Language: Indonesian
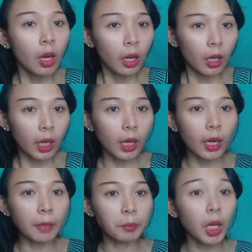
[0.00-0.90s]

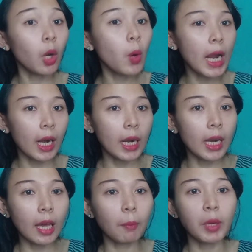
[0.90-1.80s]
uh, keluar
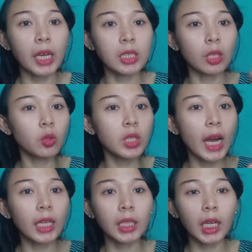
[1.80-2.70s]
dari aplikasi itu
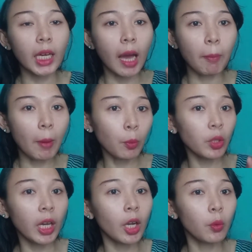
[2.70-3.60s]
jangan klik
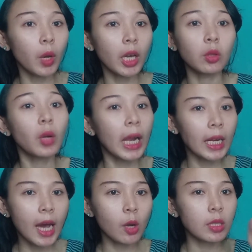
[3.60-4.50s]
apapun. Yang kedua itu
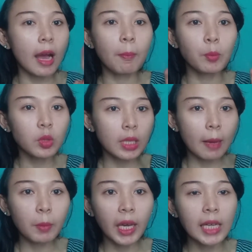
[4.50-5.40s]
kalian harus hapus
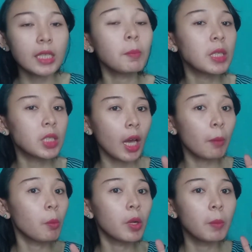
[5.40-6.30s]
aplikasi BCA
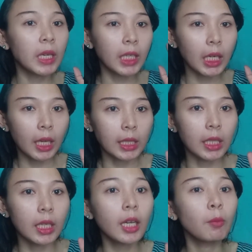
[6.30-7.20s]
mobile bankingnya.
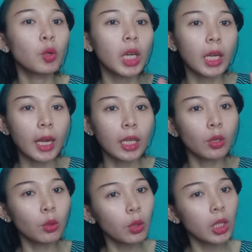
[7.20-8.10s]
Jadi kemungkinan
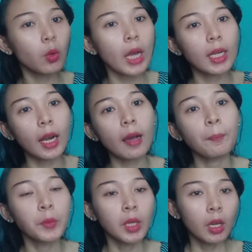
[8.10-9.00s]
itu itu
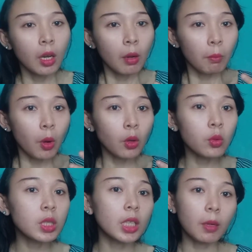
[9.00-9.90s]
adalah
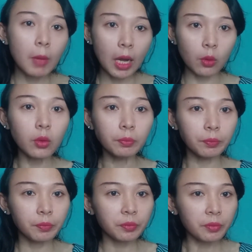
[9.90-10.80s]
modus terbaru
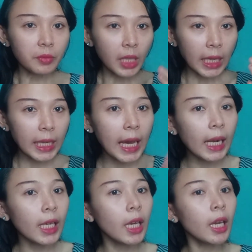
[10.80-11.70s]

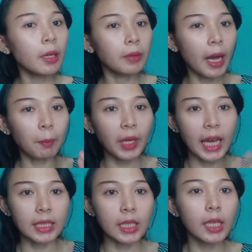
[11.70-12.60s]
dari
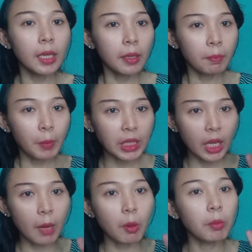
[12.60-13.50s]
aplikasi
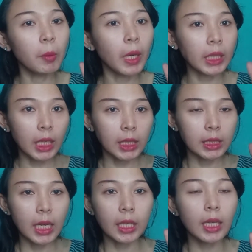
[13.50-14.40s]
BCA mobile banking.
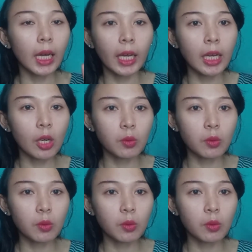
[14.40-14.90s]
Jadi kalian harus